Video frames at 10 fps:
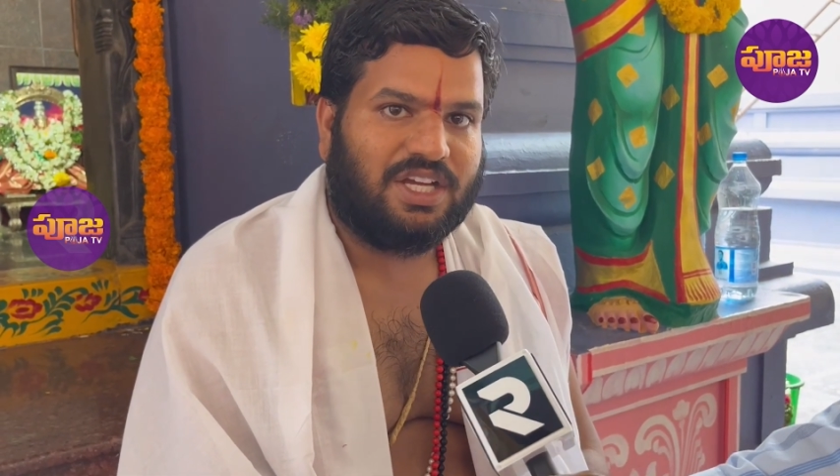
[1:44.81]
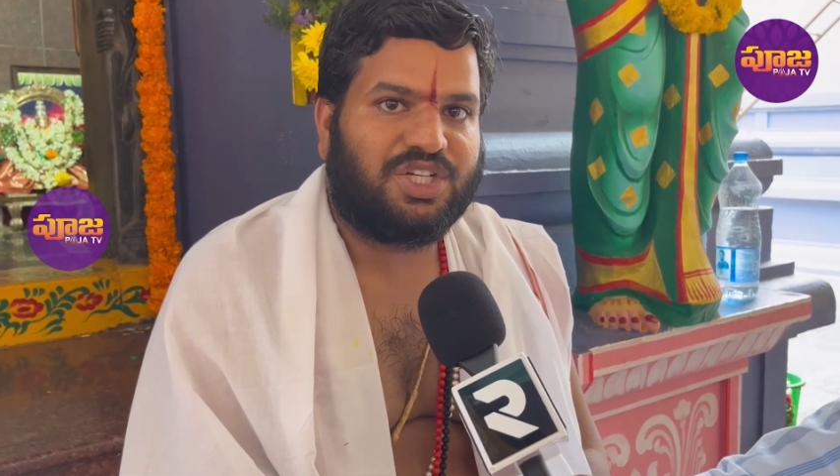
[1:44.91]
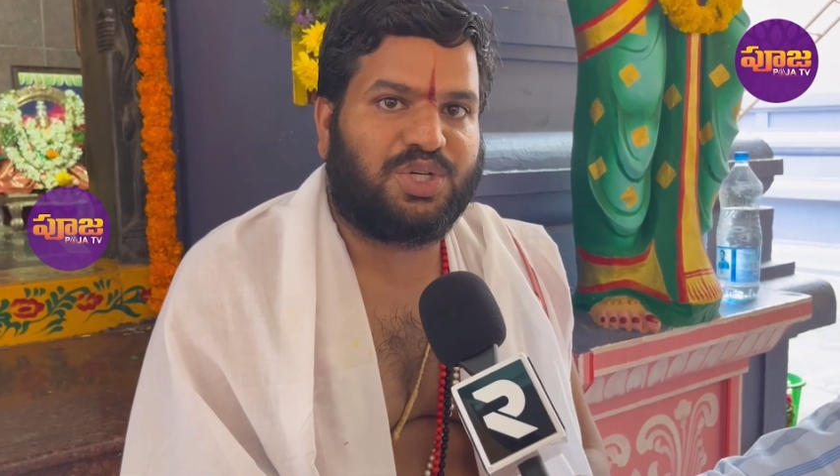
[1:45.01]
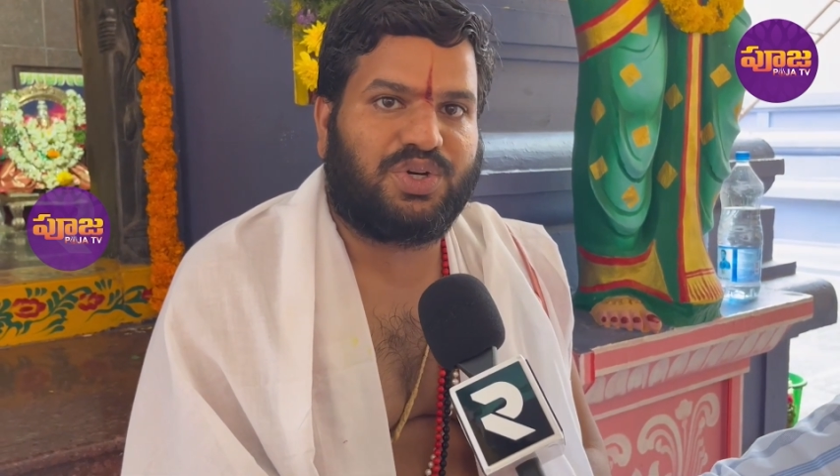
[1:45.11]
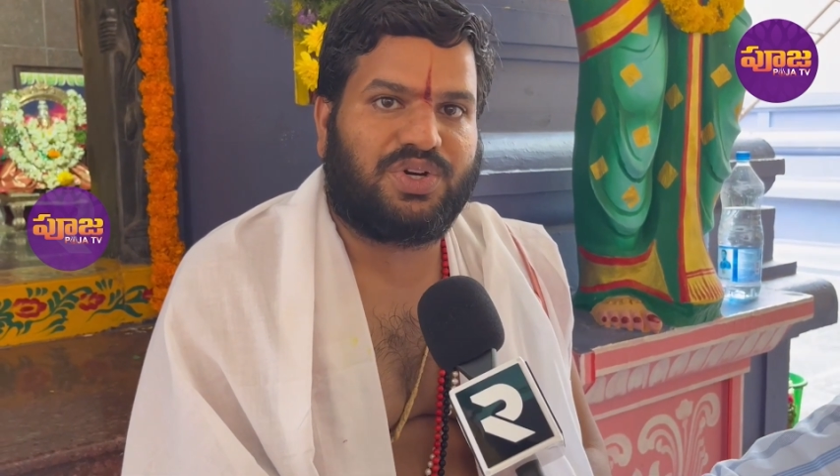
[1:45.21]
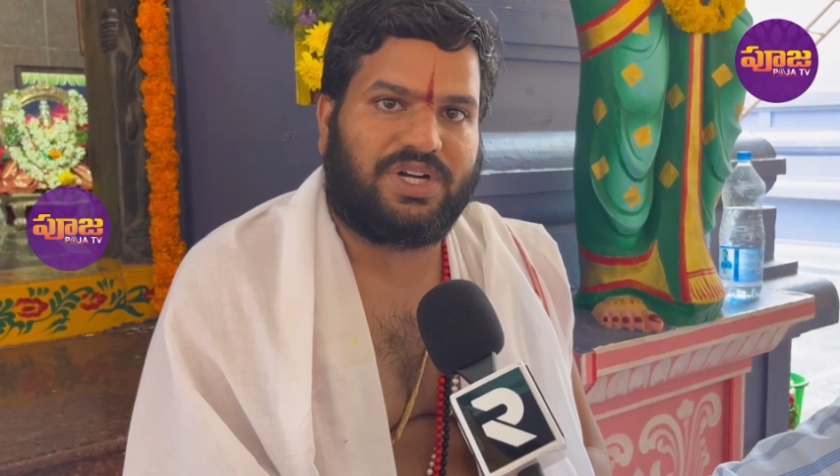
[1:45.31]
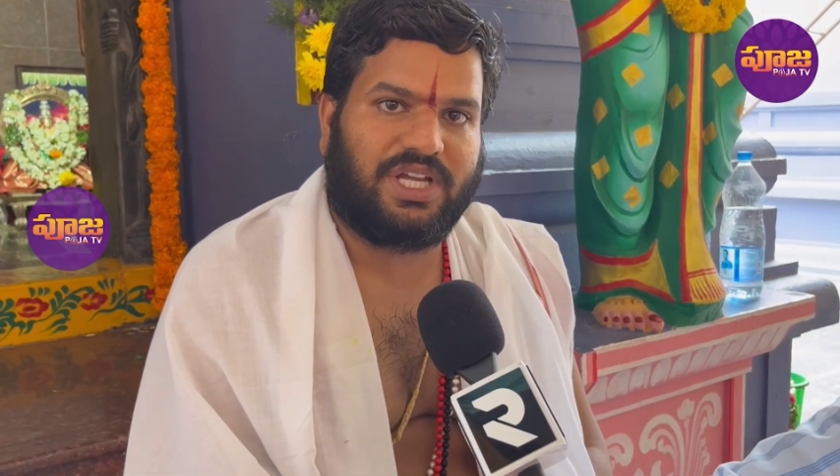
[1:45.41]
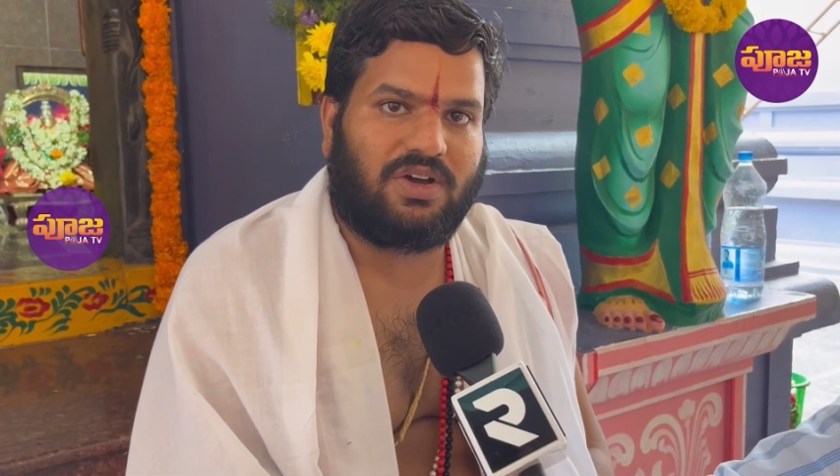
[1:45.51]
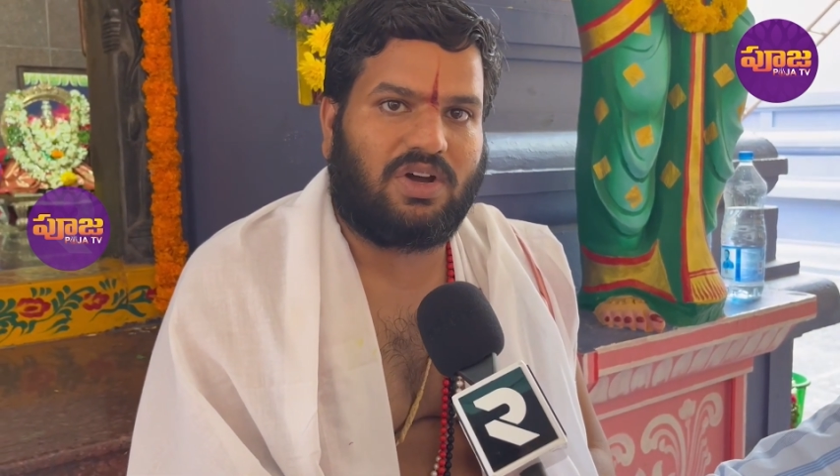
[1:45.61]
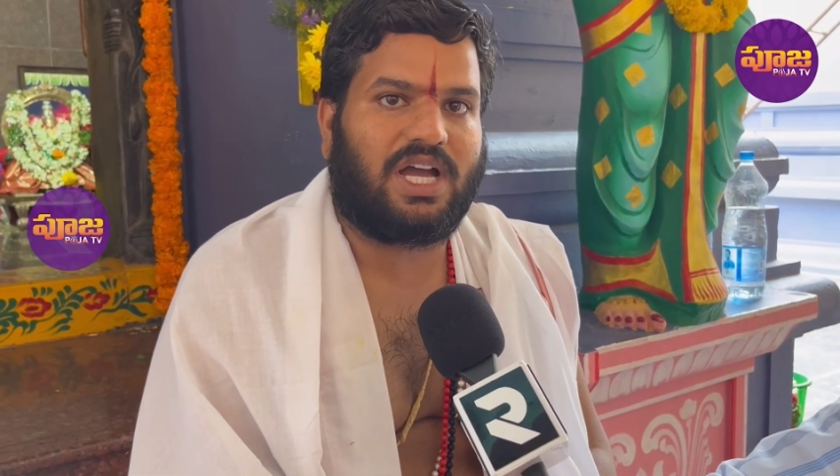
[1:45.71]
శుక్రుని
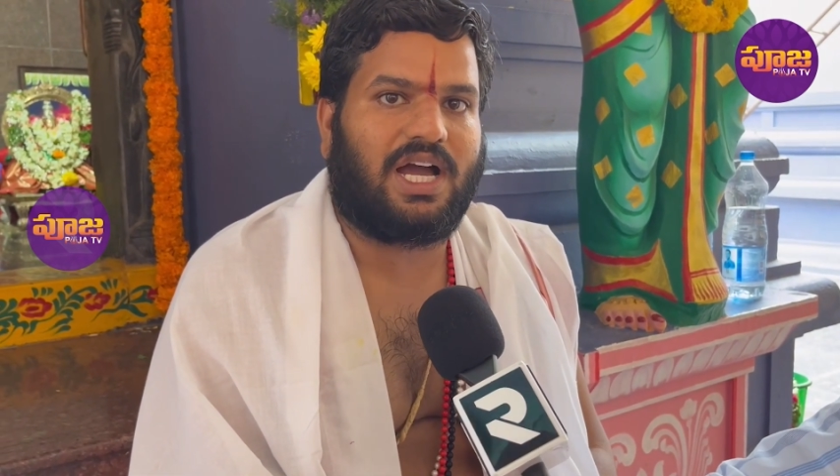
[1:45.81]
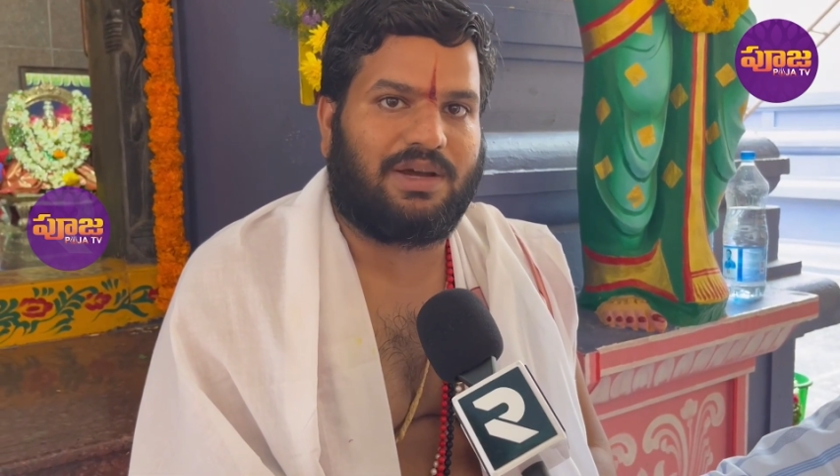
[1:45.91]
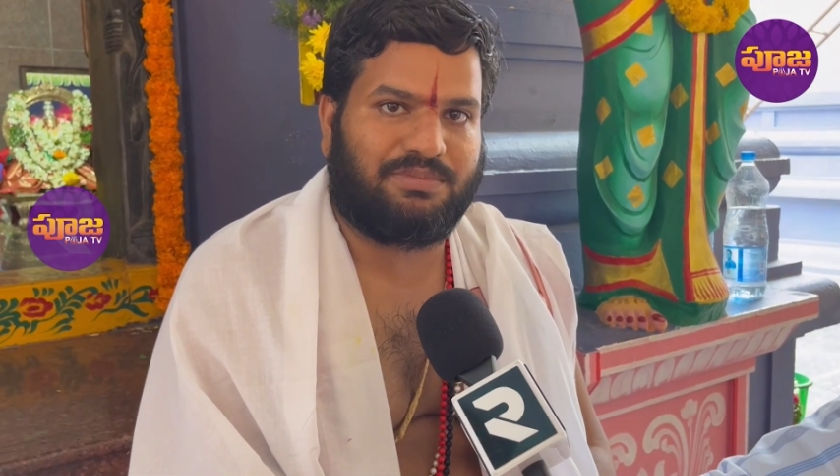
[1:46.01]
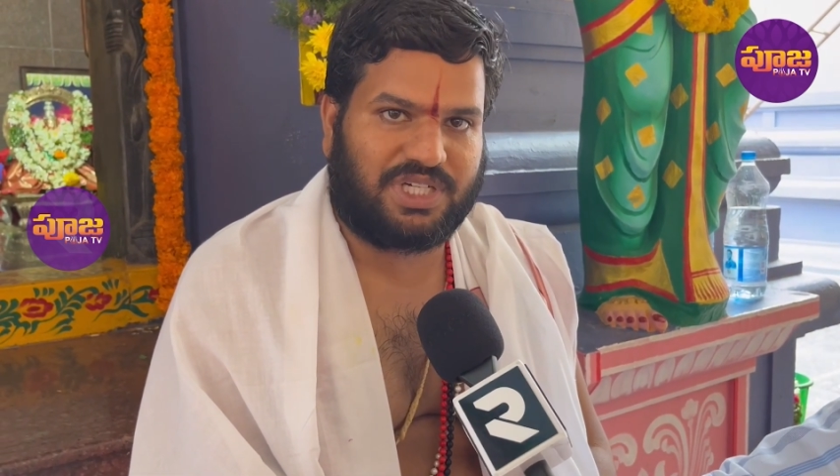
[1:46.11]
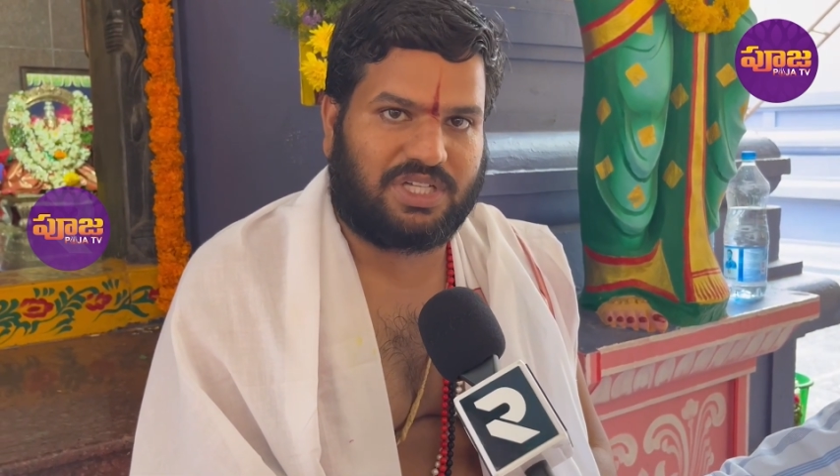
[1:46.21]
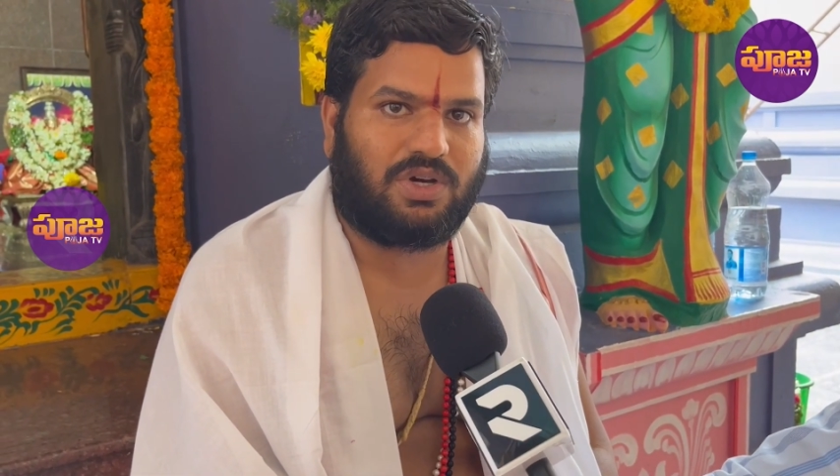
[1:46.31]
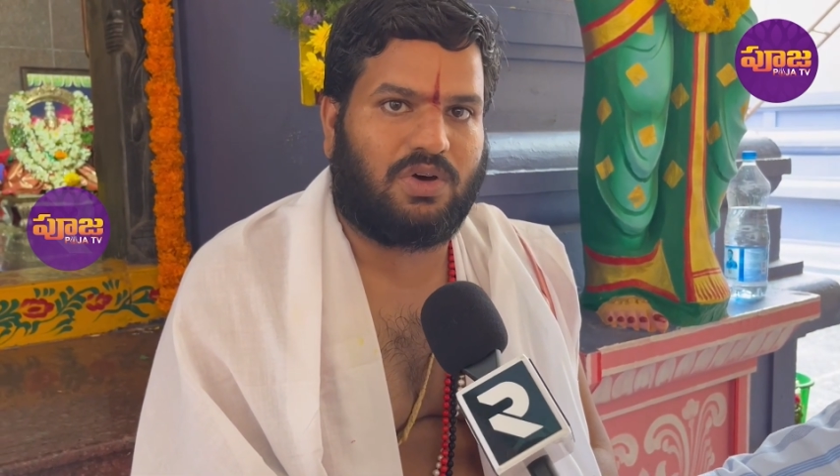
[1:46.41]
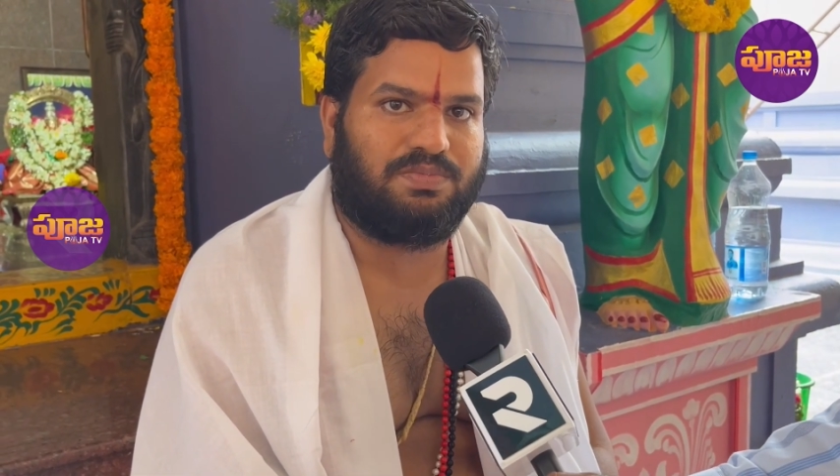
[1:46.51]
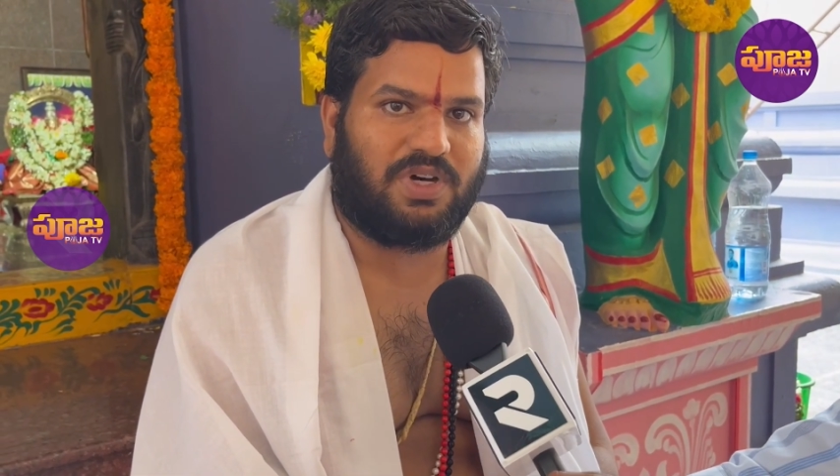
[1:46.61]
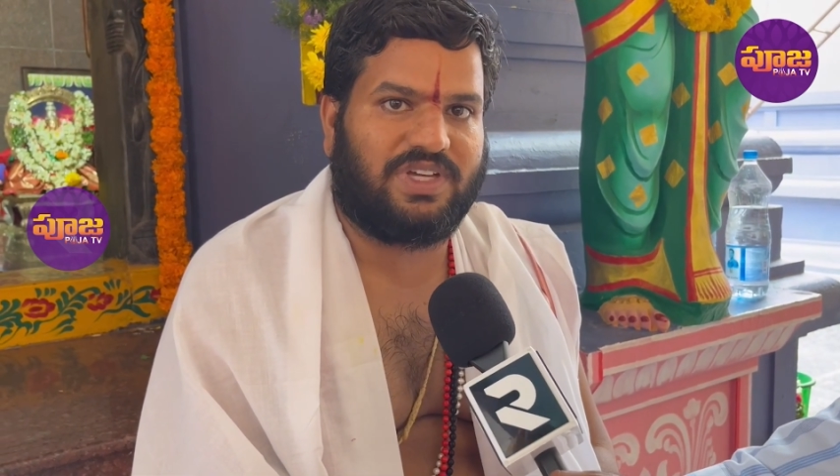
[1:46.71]
యొక్క అంశతో
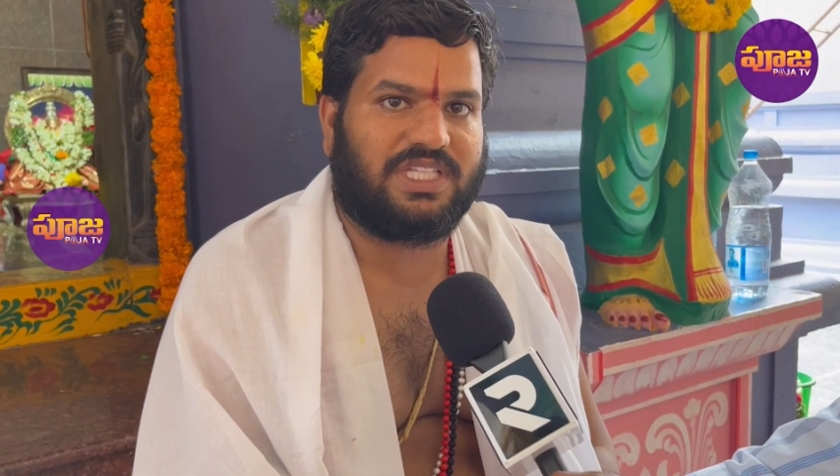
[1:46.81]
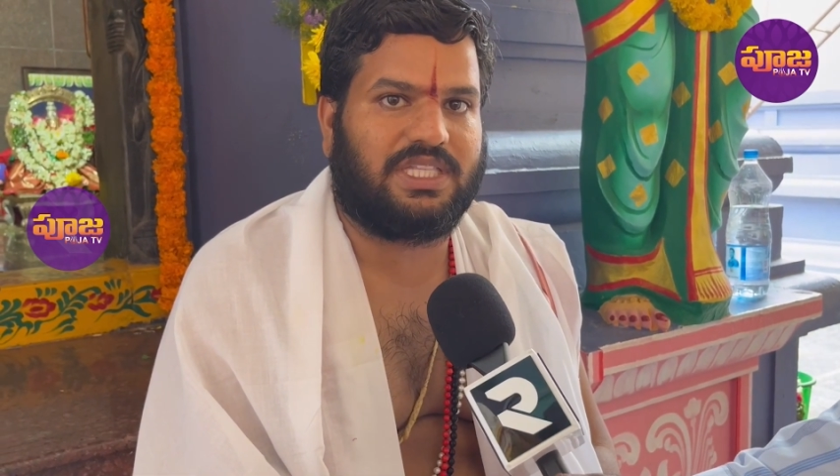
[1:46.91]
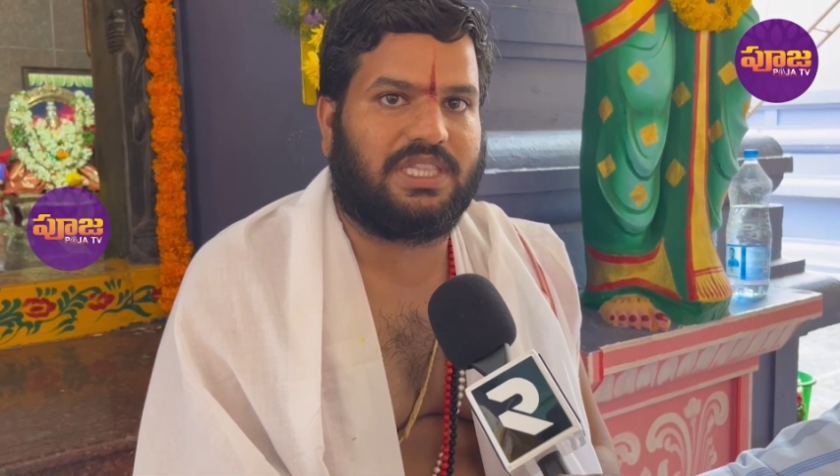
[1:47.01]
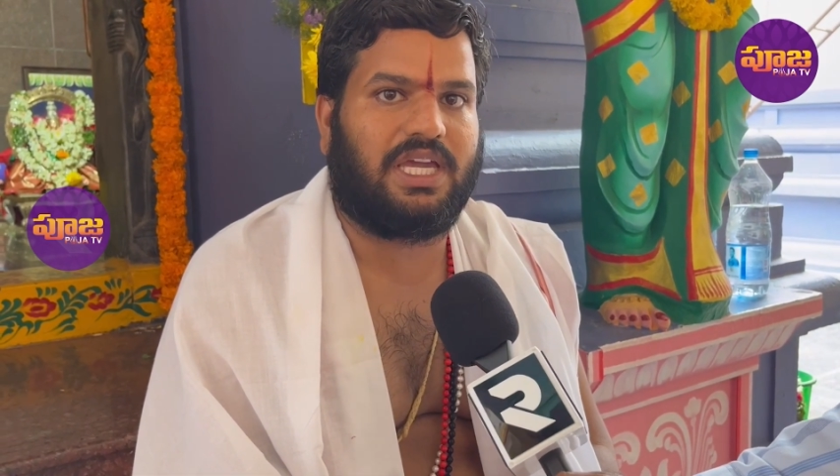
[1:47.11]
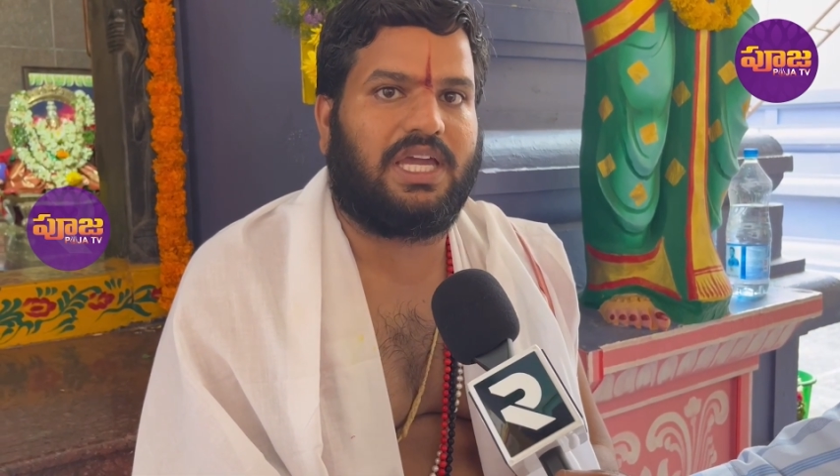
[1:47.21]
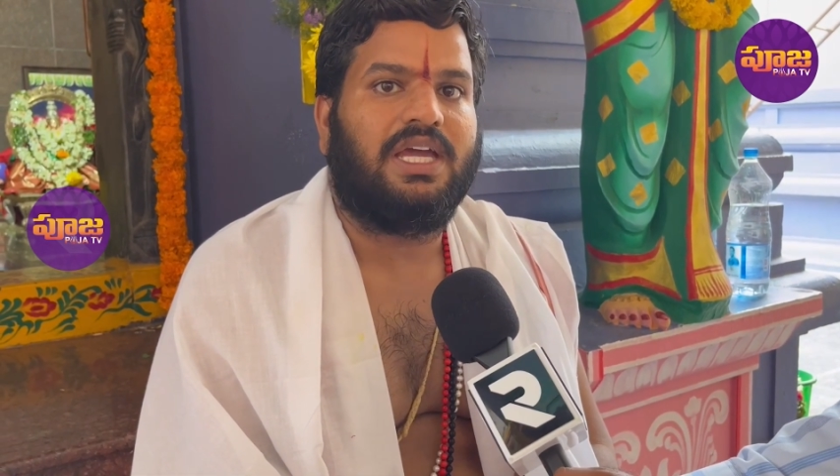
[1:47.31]
ఉద్భవించింది